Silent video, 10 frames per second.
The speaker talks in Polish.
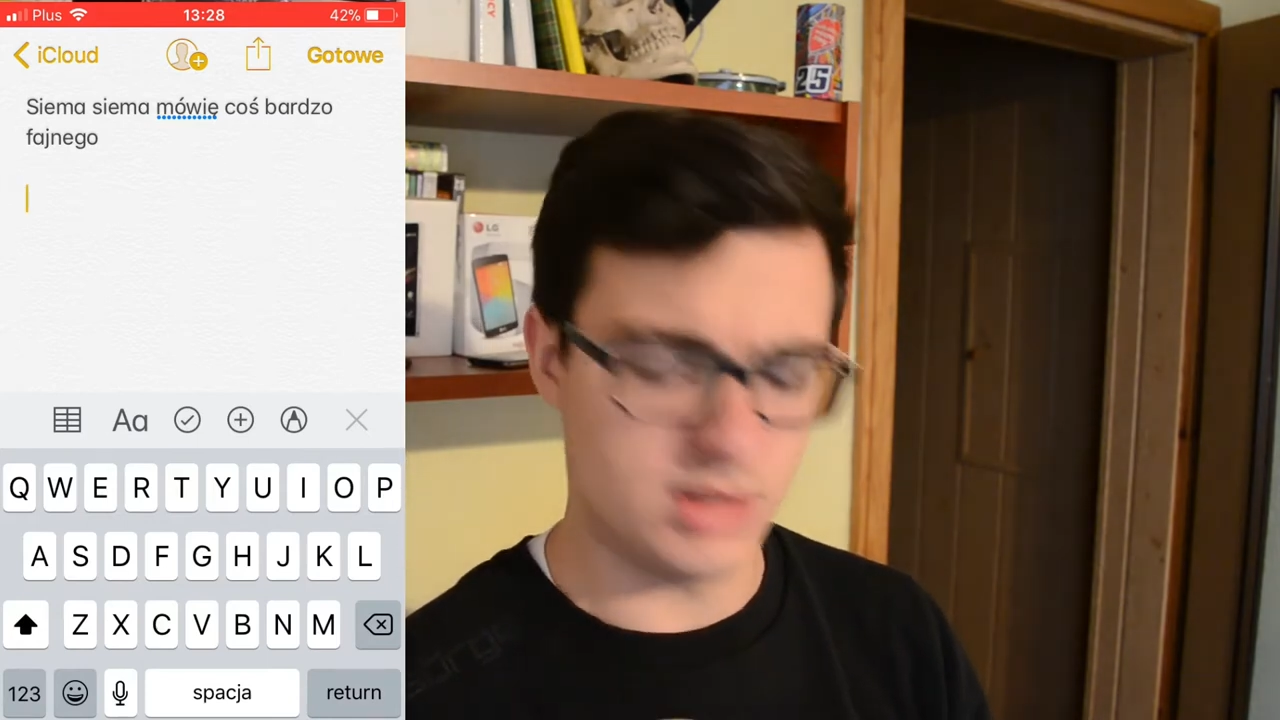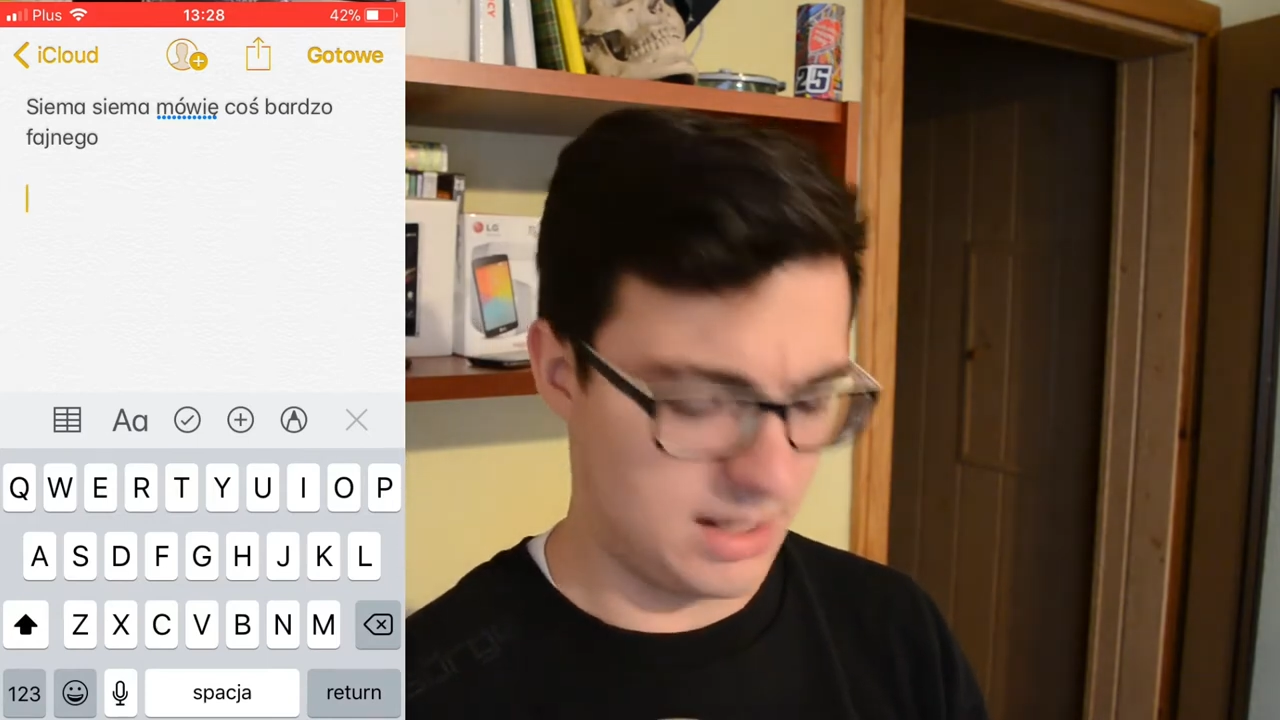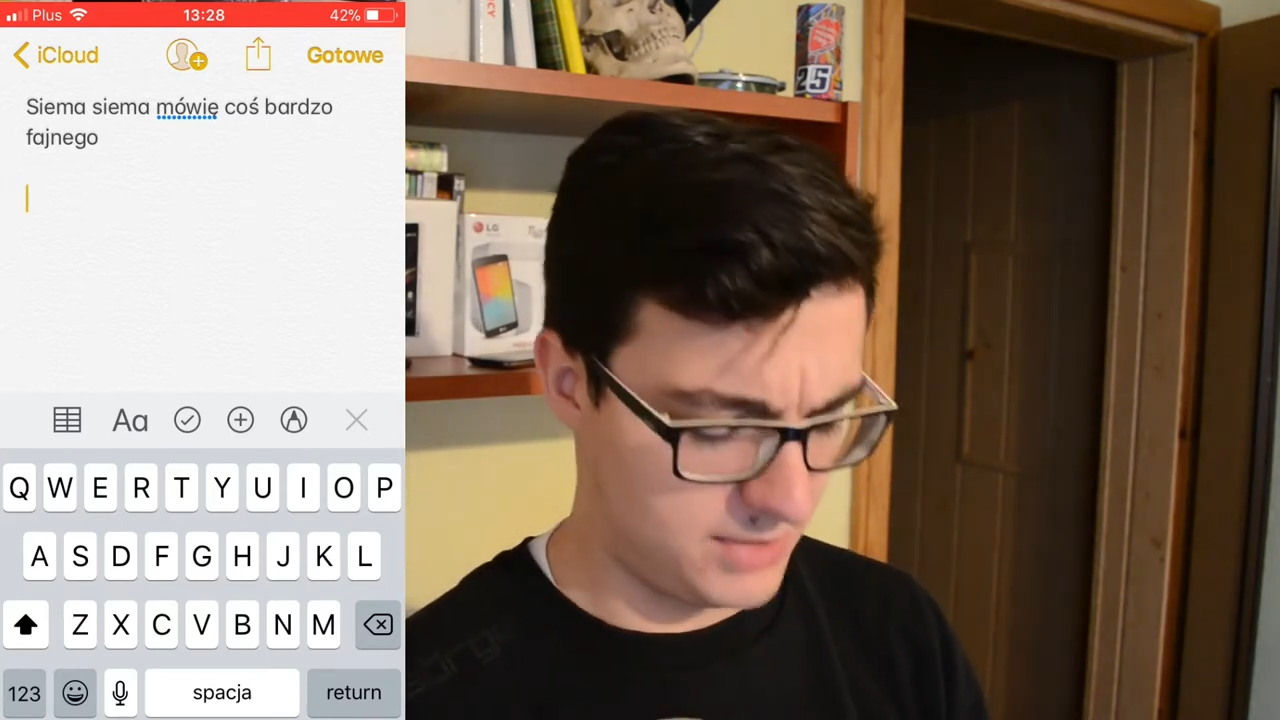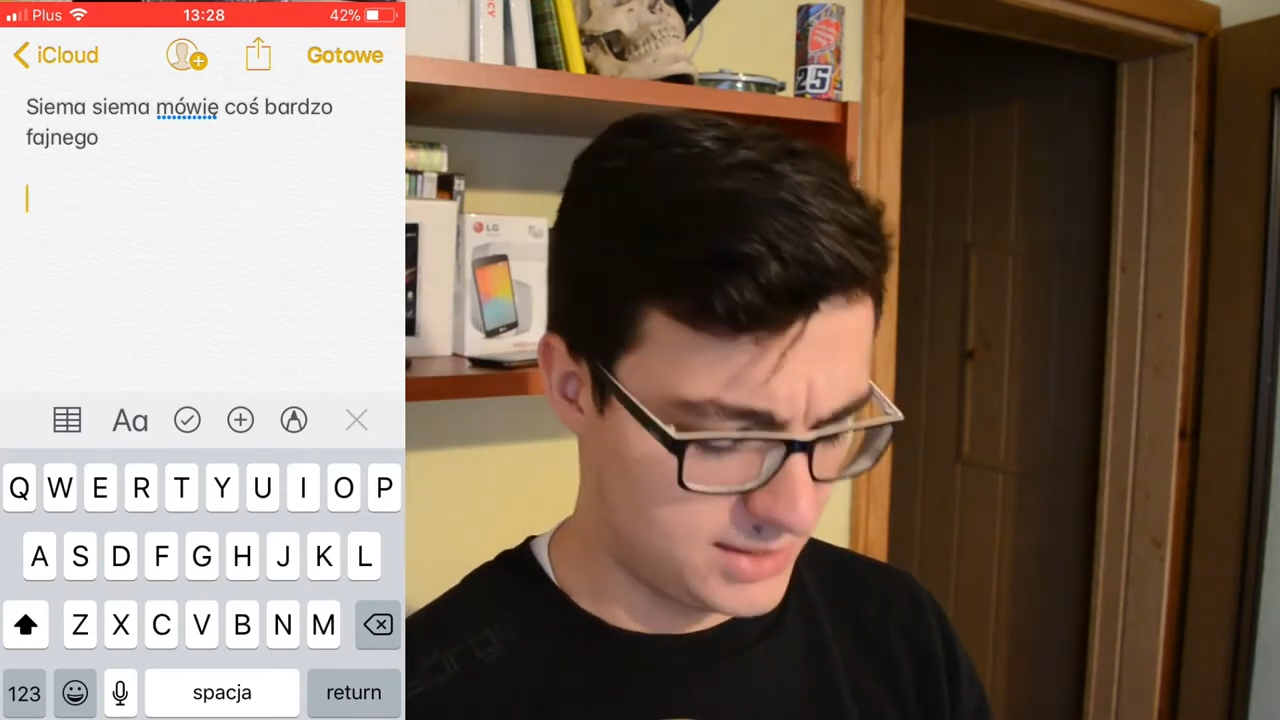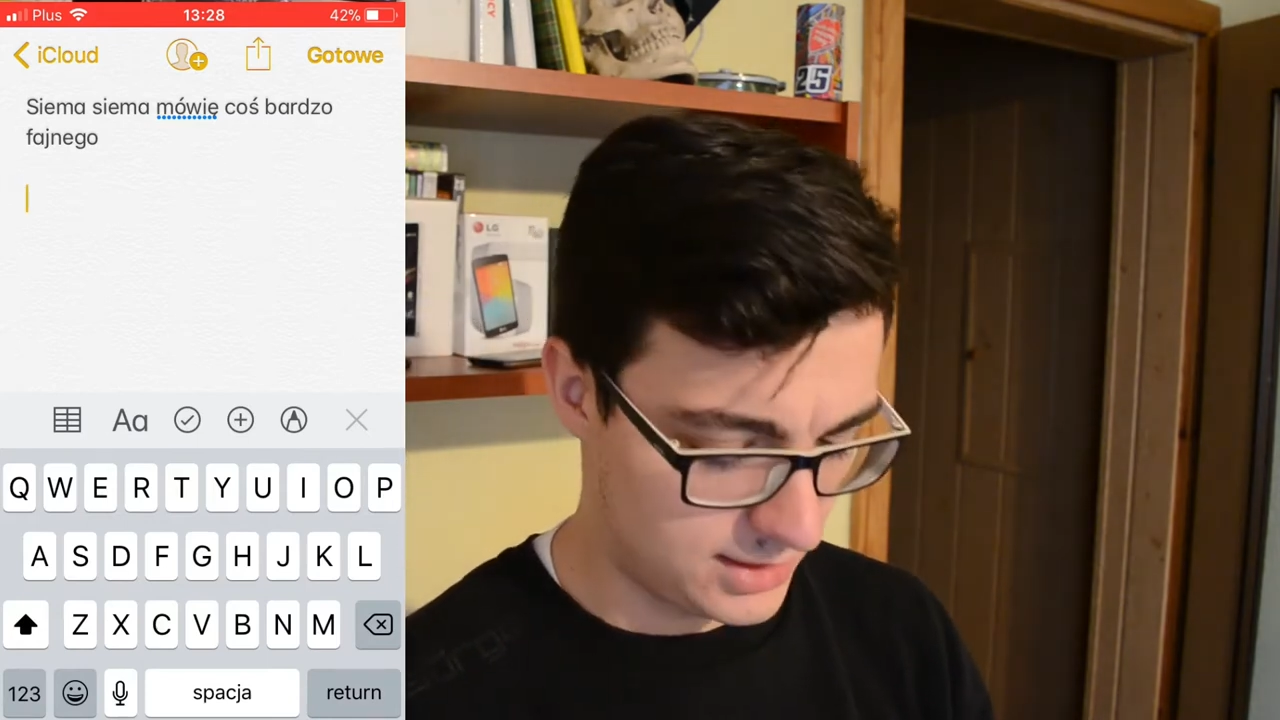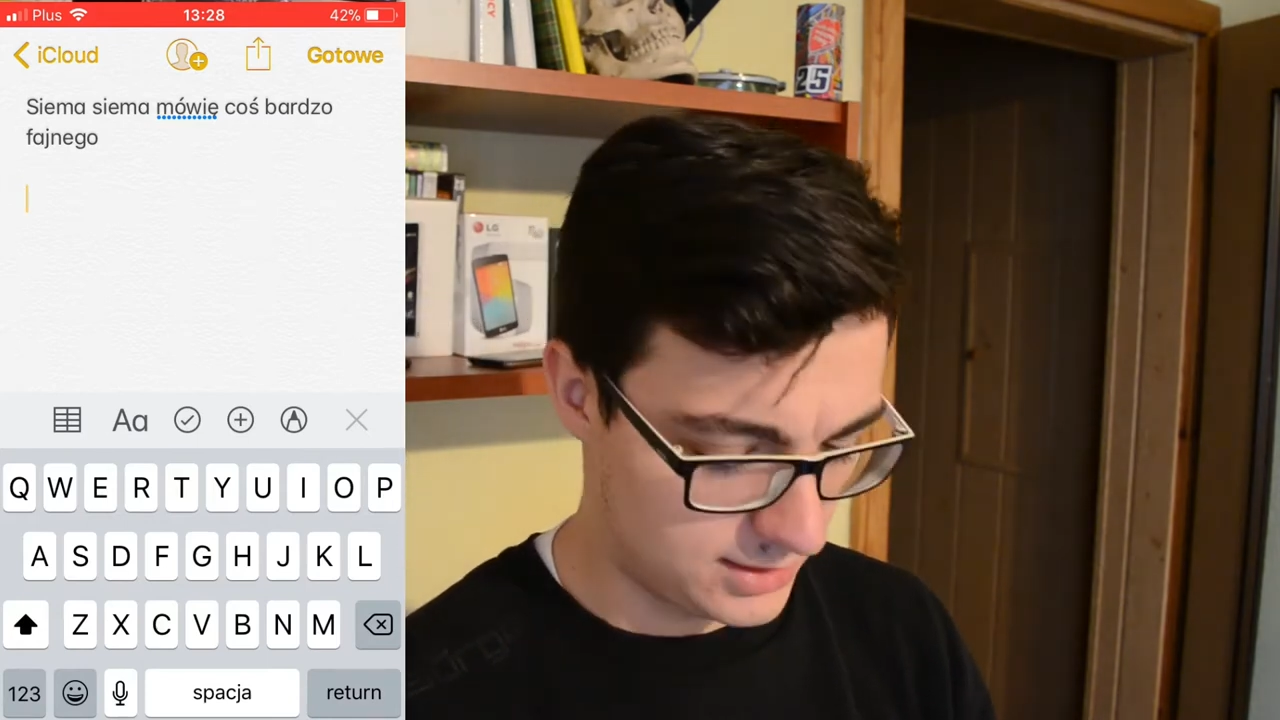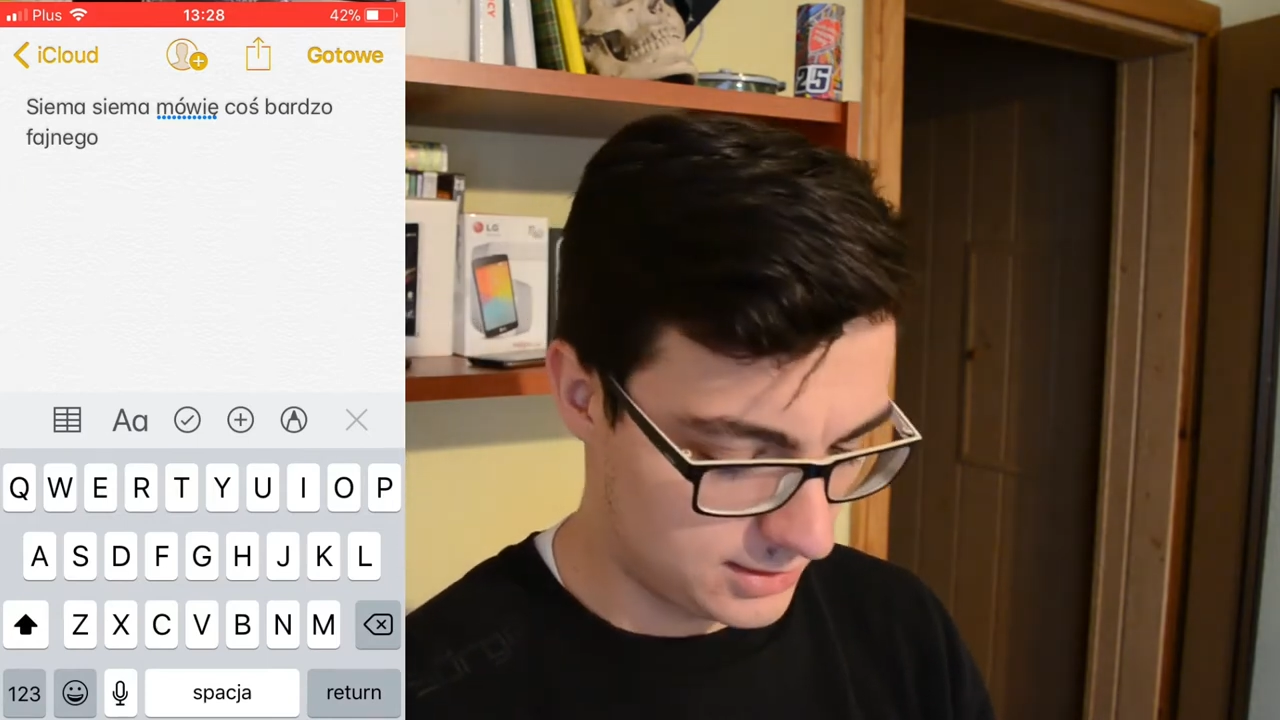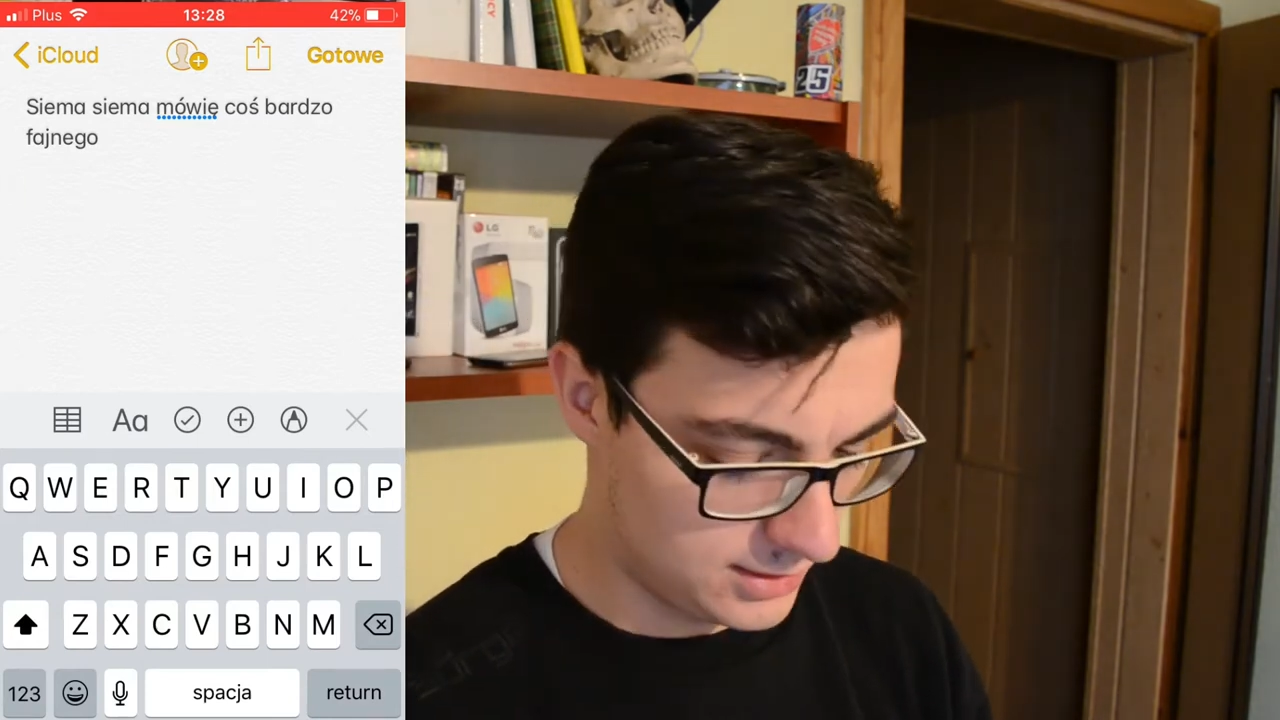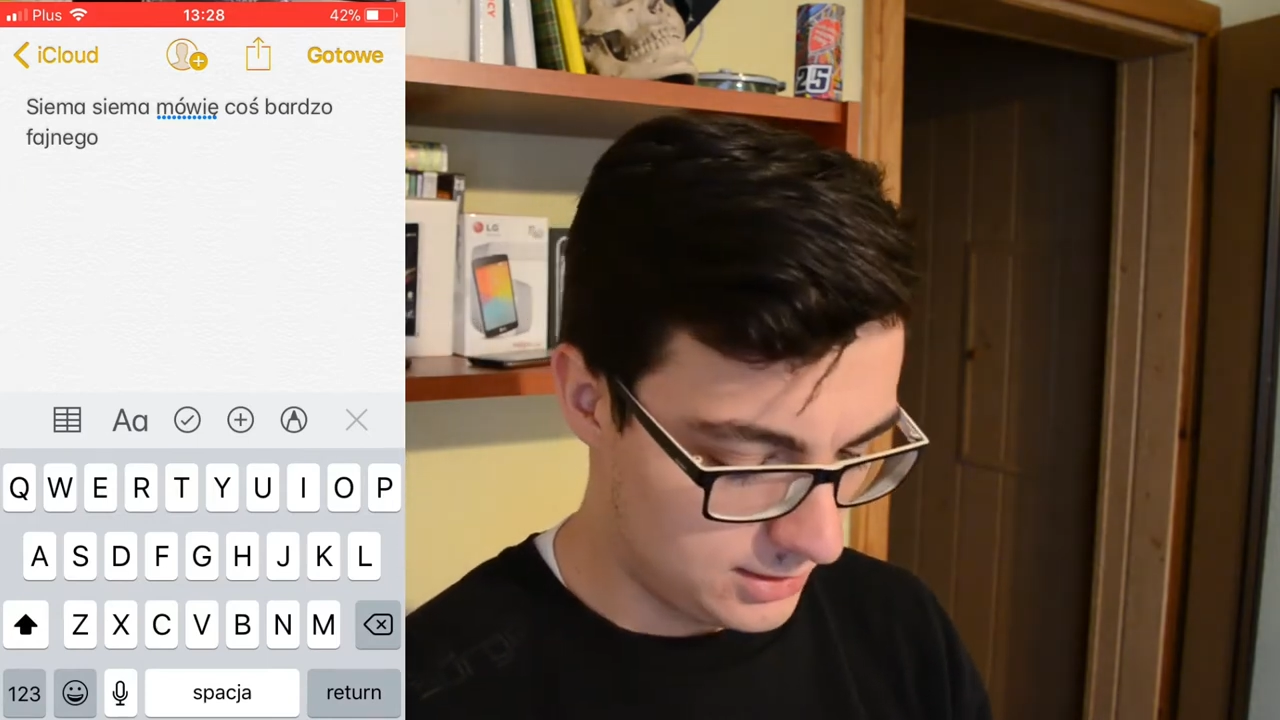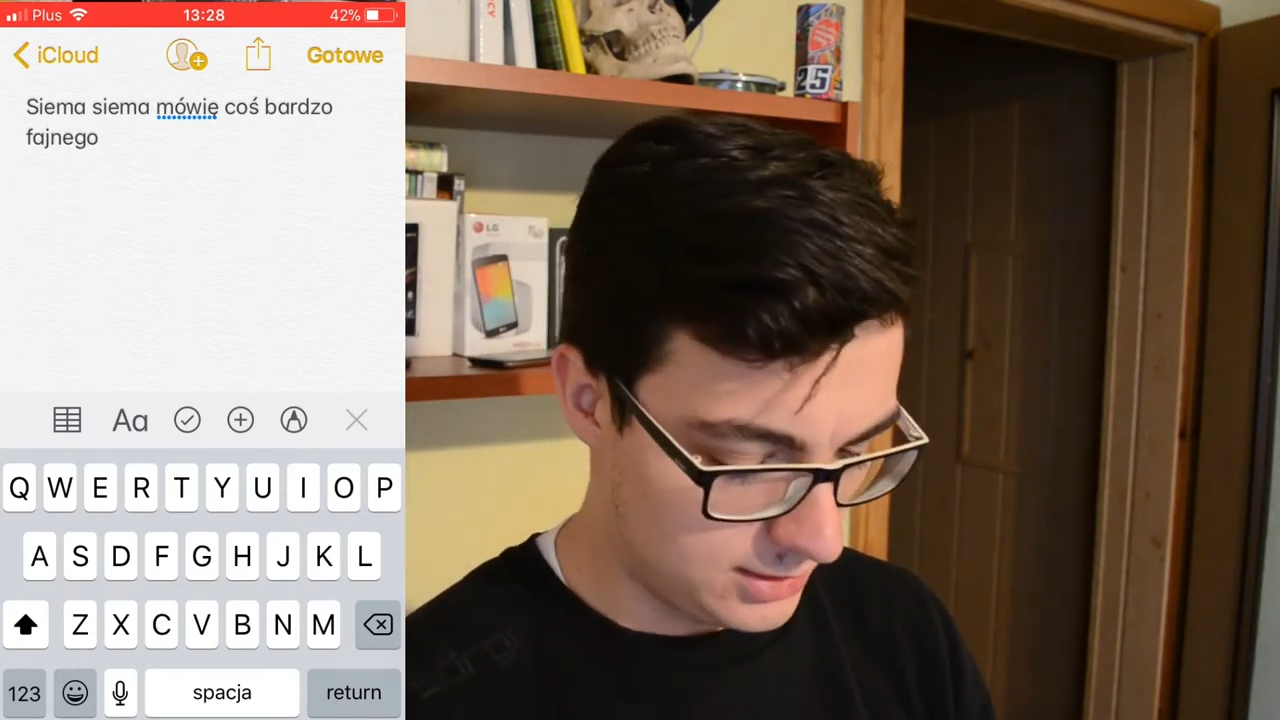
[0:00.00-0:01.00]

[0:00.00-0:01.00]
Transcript: napisania.